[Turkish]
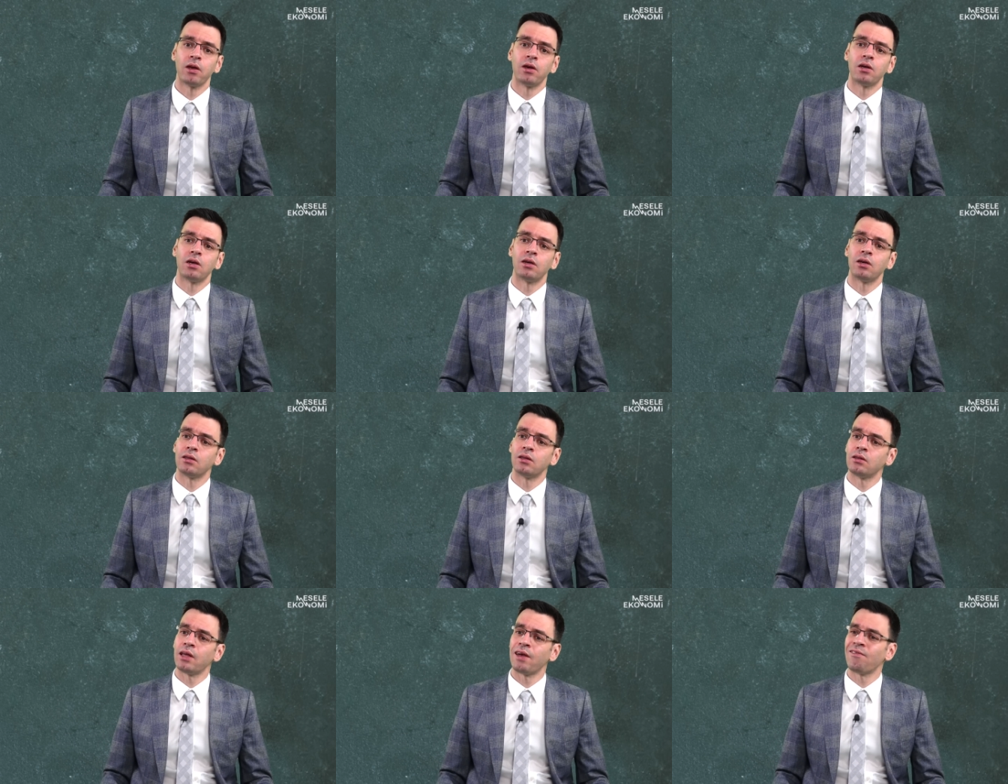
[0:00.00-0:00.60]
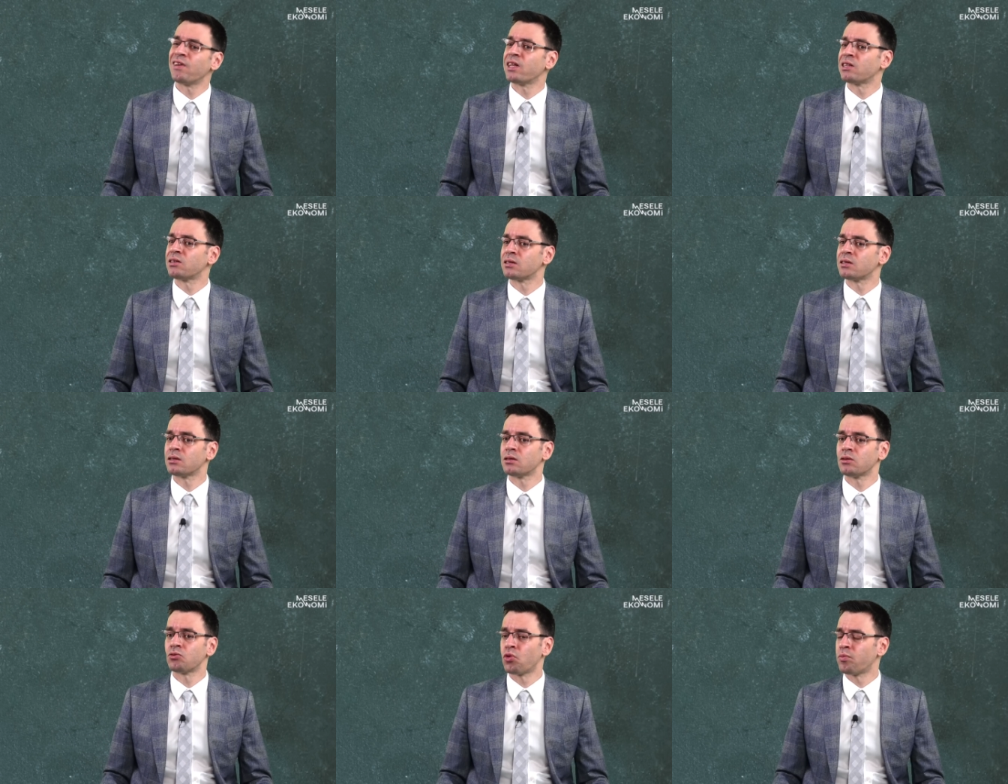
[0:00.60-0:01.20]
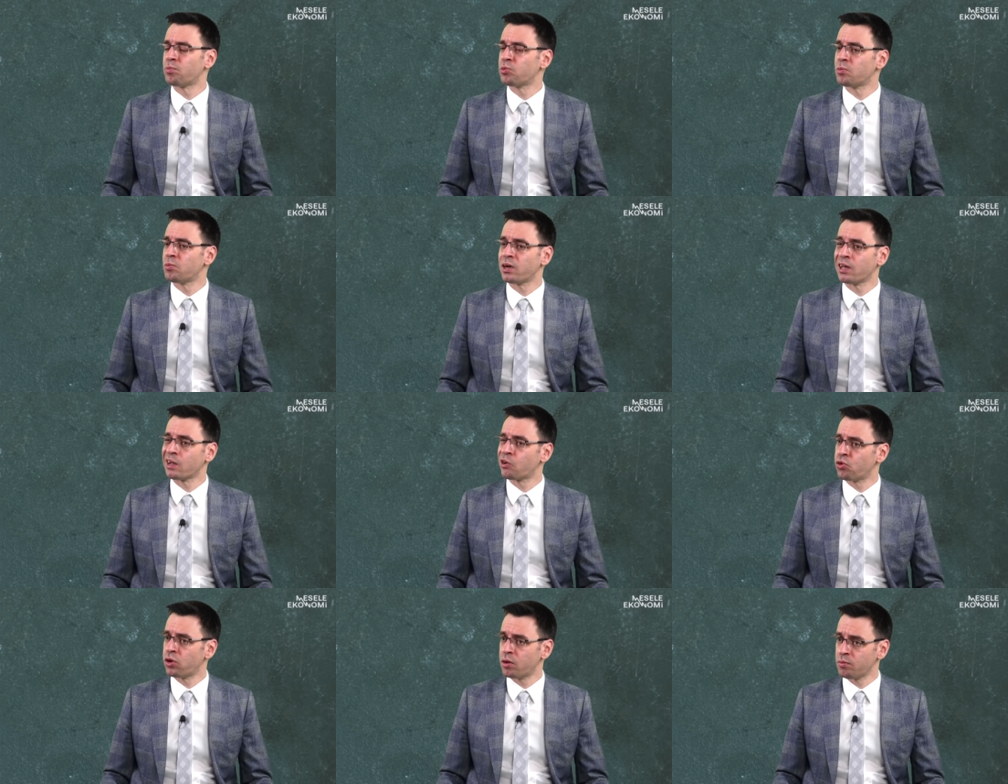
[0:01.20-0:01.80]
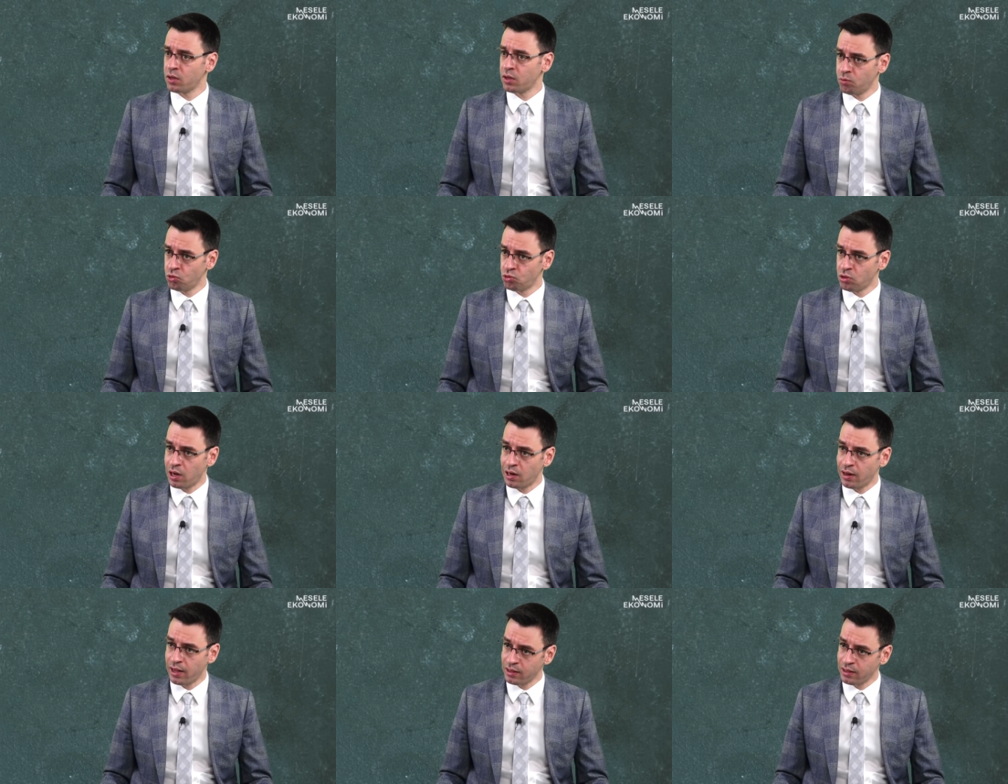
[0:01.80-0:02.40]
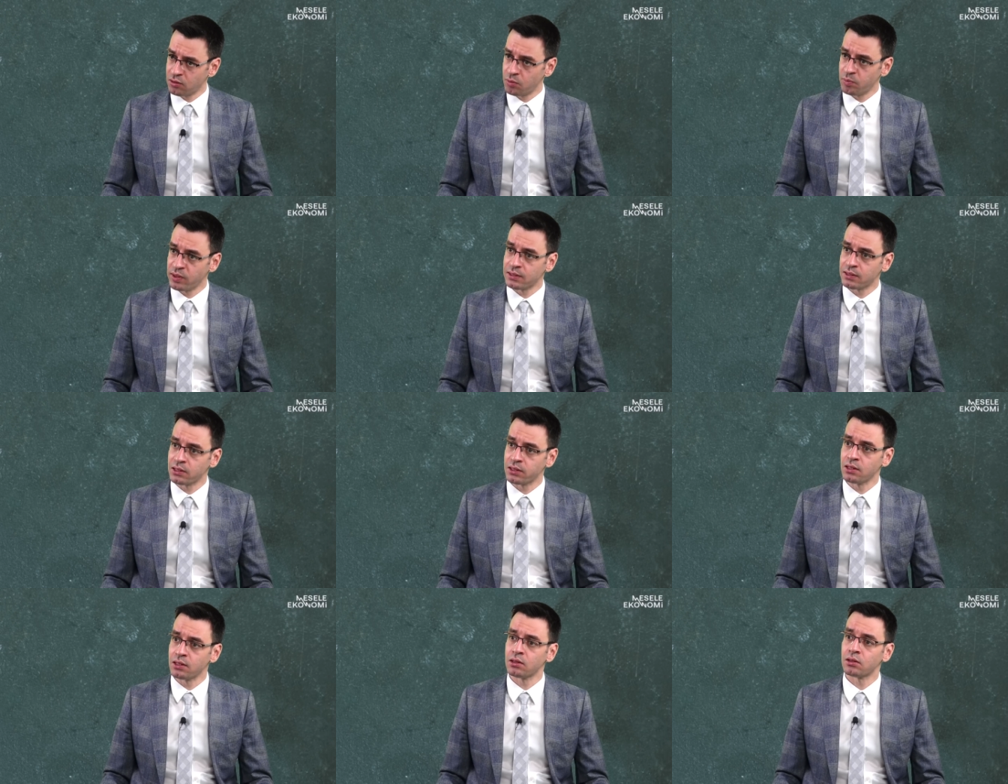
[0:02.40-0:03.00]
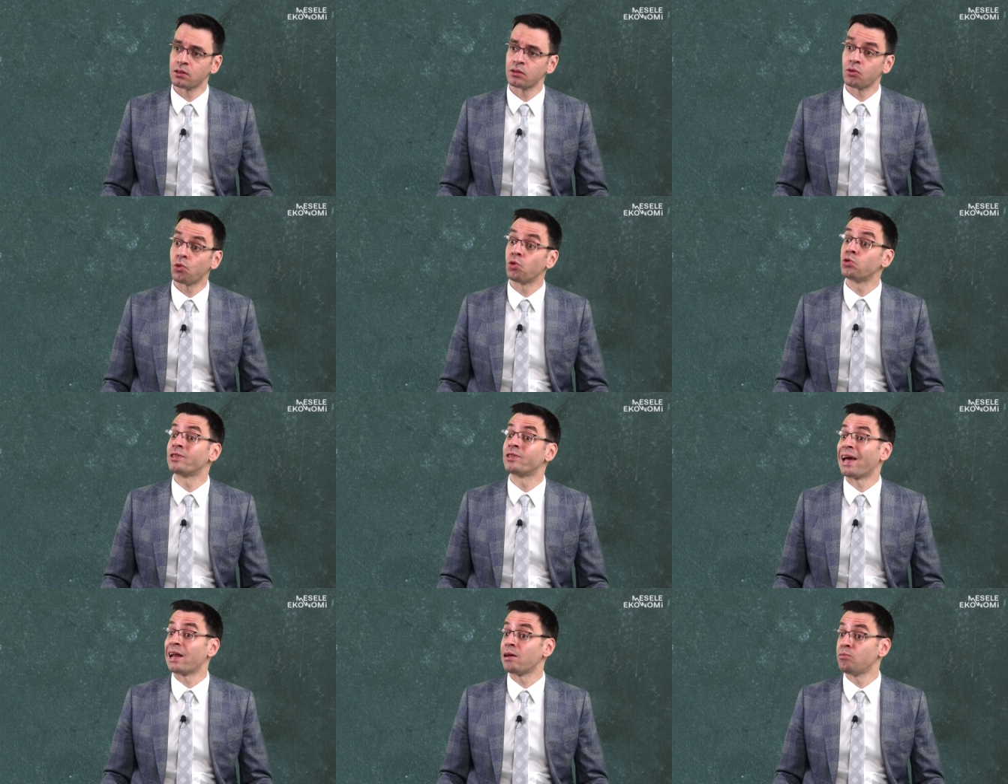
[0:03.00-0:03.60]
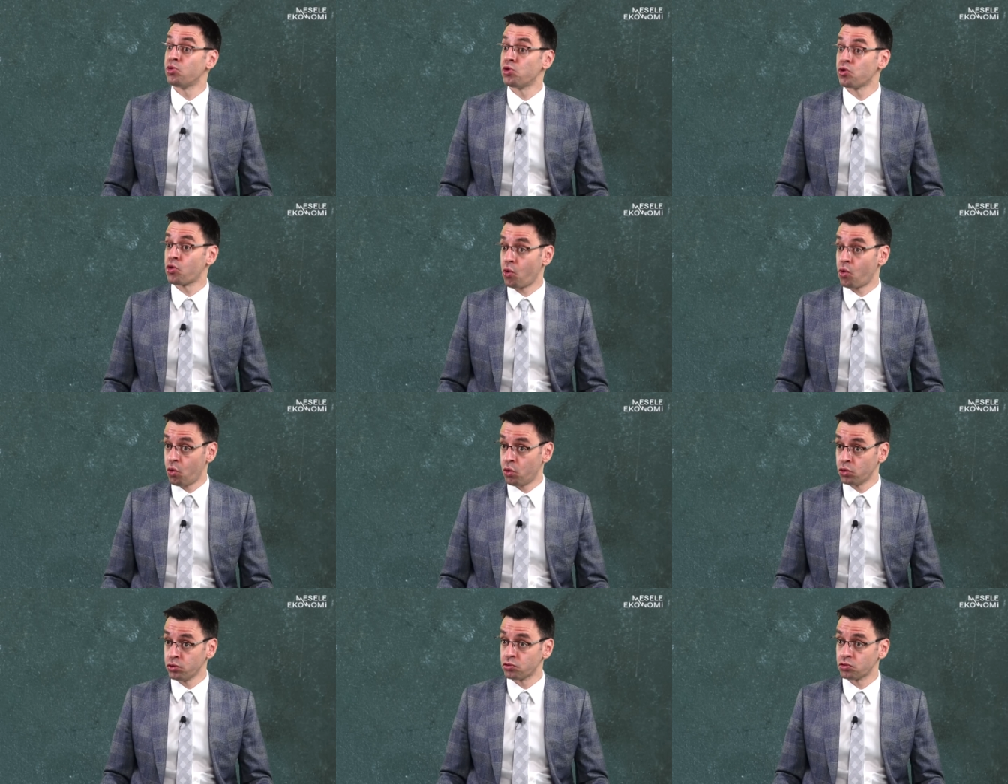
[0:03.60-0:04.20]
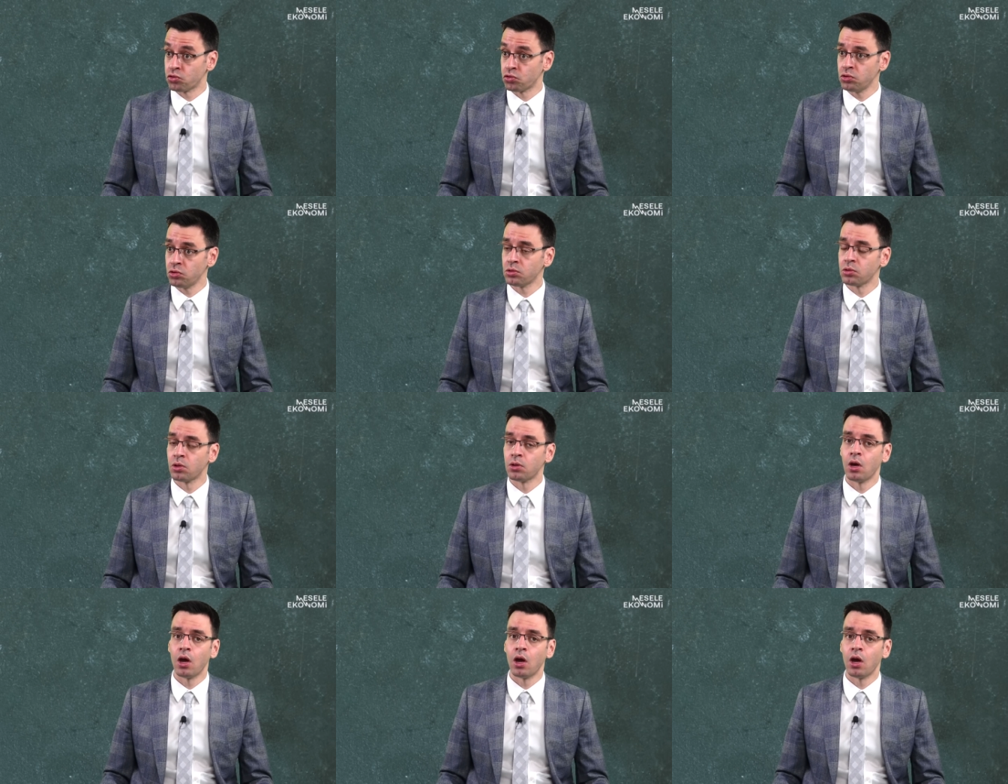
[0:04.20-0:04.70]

e, devlet topluma, ekonomiye müdahale etmesin, özel mülk olsun.